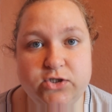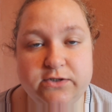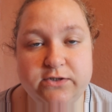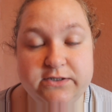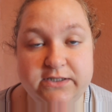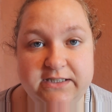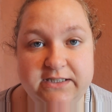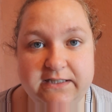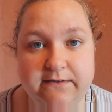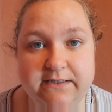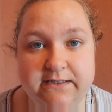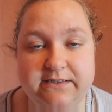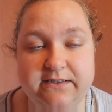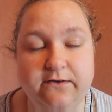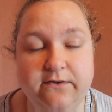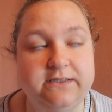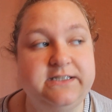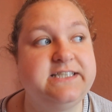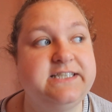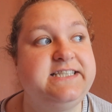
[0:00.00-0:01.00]
Stunden
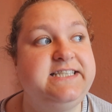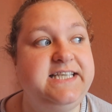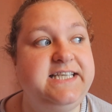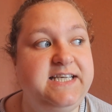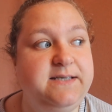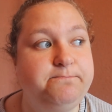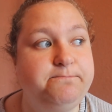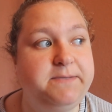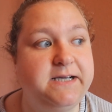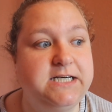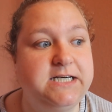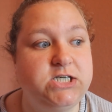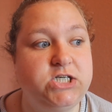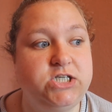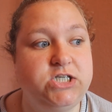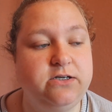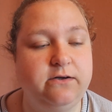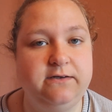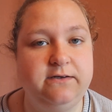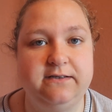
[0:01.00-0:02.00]
gedauert, Leute, sieben
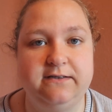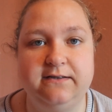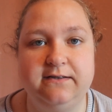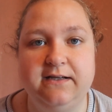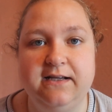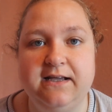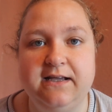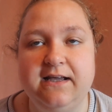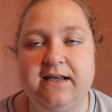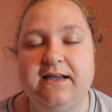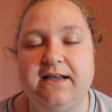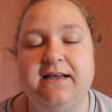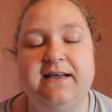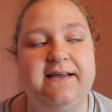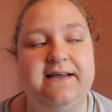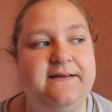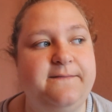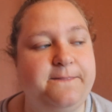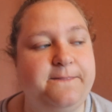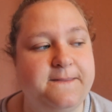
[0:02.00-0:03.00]
Stunden.
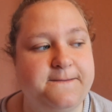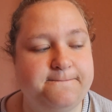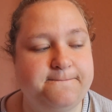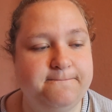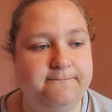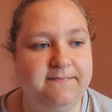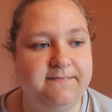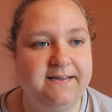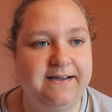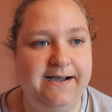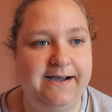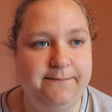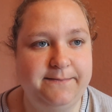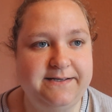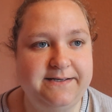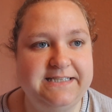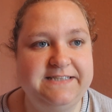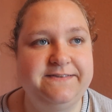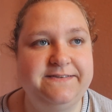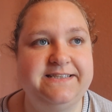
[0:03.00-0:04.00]
Ähm,
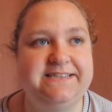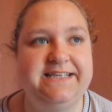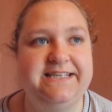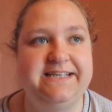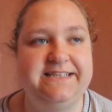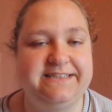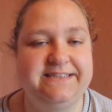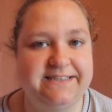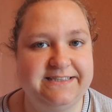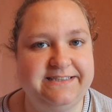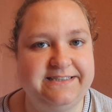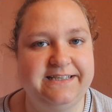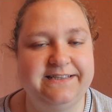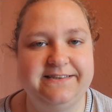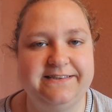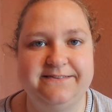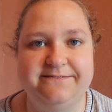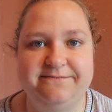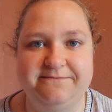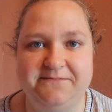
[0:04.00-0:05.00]
aber es war sehr
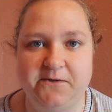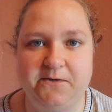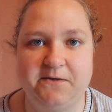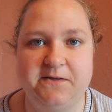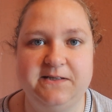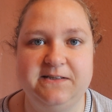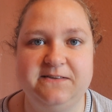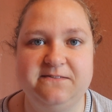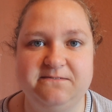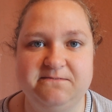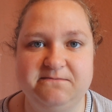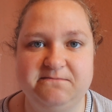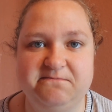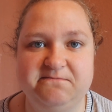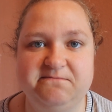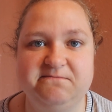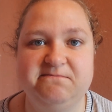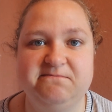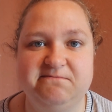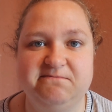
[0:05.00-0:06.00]
interessant, wirklich.
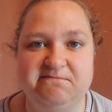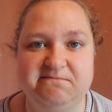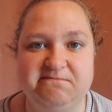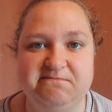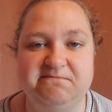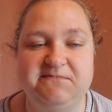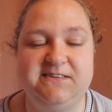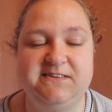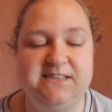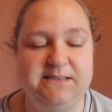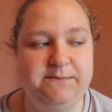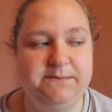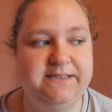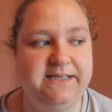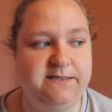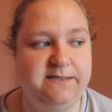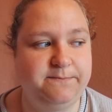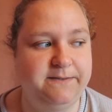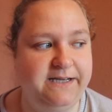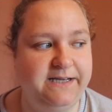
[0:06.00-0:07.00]
Das hat mich
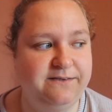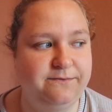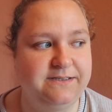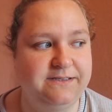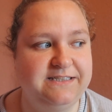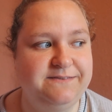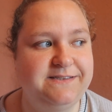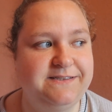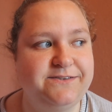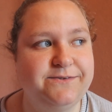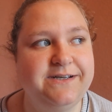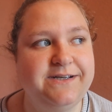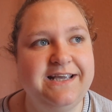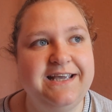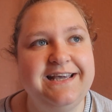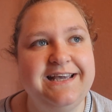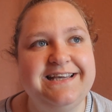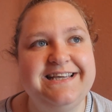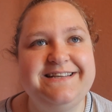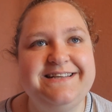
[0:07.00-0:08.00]
echt beeindruckt. Es war so
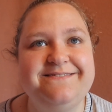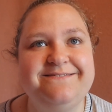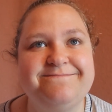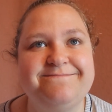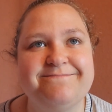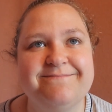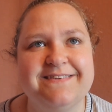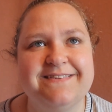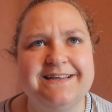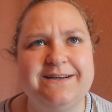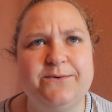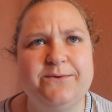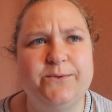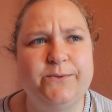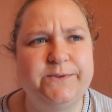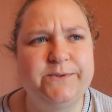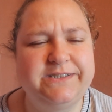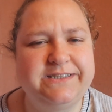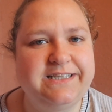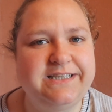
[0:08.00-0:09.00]
in
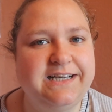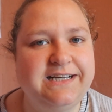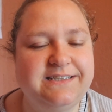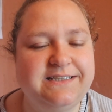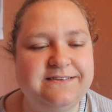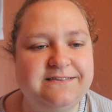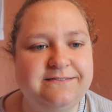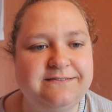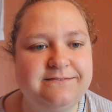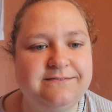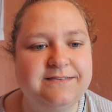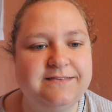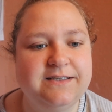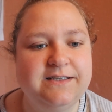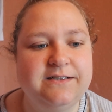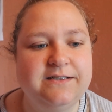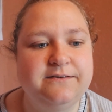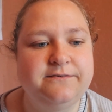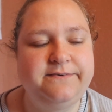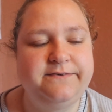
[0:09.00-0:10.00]
Ostern,
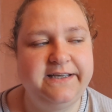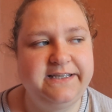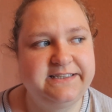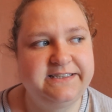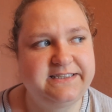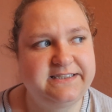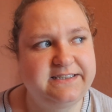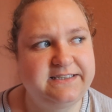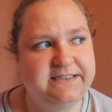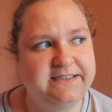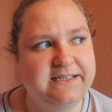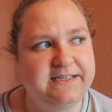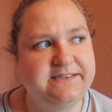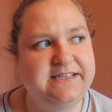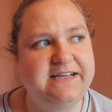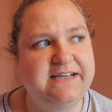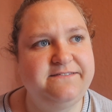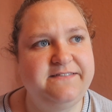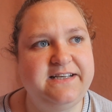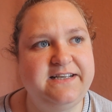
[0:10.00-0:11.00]
Pfingsten, also
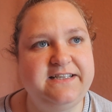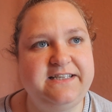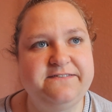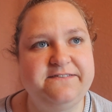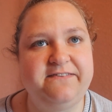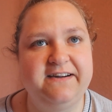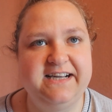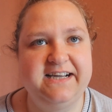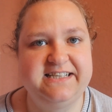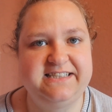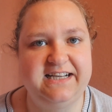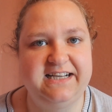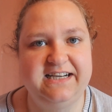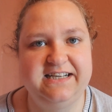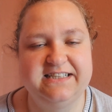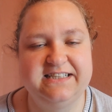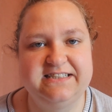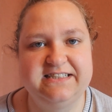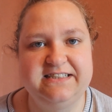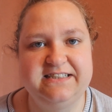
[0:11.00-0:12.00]
dann, wenn nicht
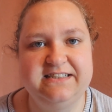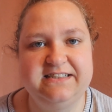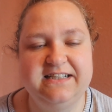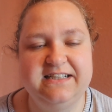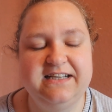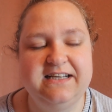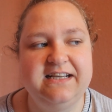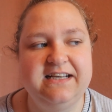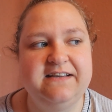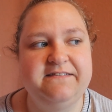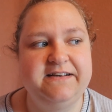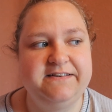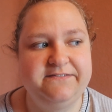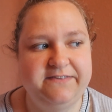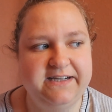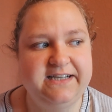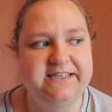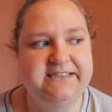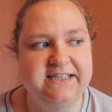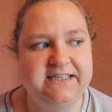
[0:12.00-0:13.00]
Feiertage sind. Wenn
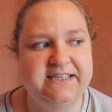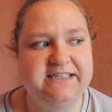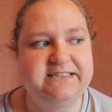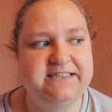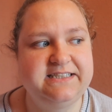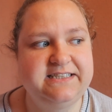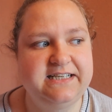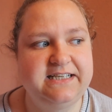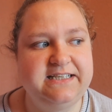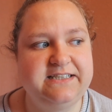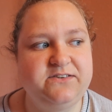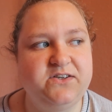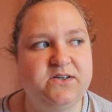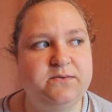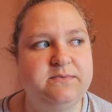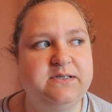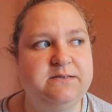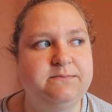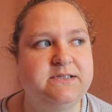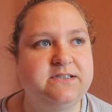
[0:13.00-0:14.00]
Feiertage sind, dann
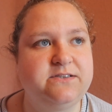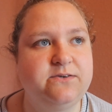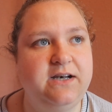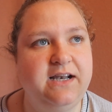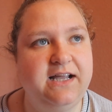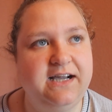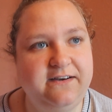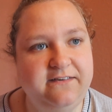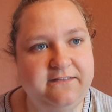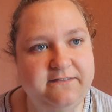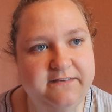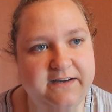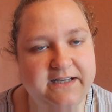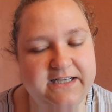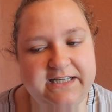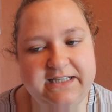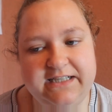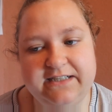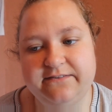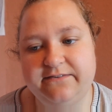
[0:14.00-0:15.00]
kommt immer so
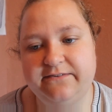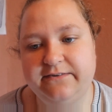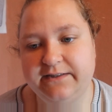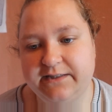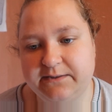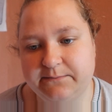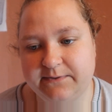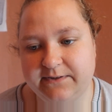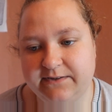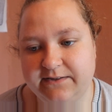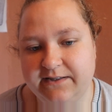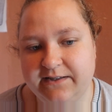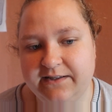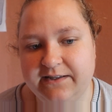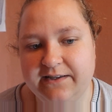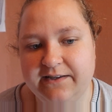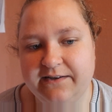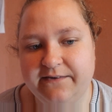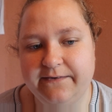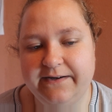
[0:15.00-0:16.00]
langweilige Filme
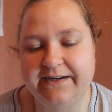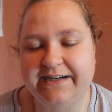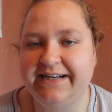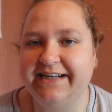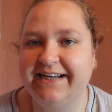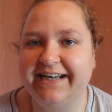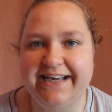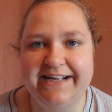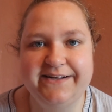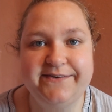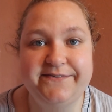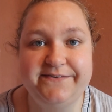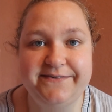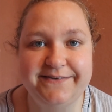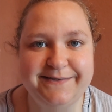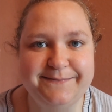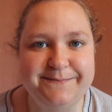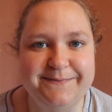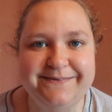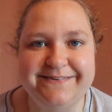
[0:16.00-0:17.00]
oder generell
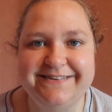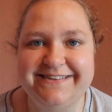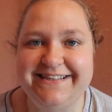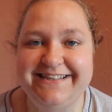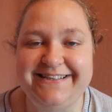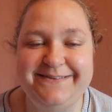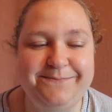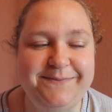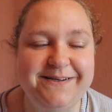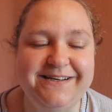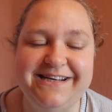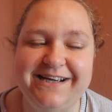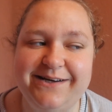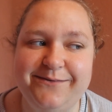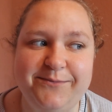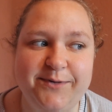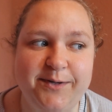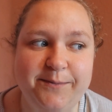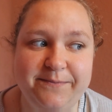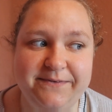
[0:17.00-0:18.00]
Filme und ich bin da
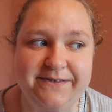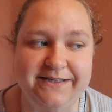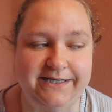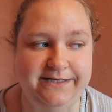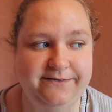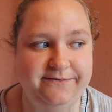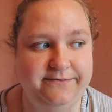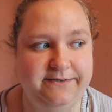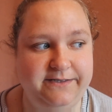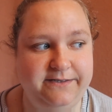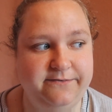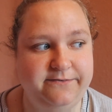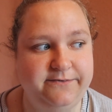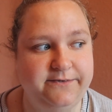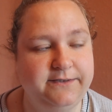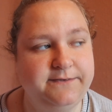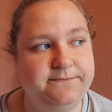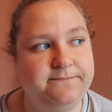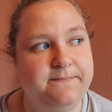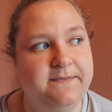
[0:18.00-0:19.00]
überhaupt kein Fan
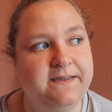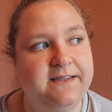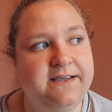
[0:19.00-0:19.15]
von.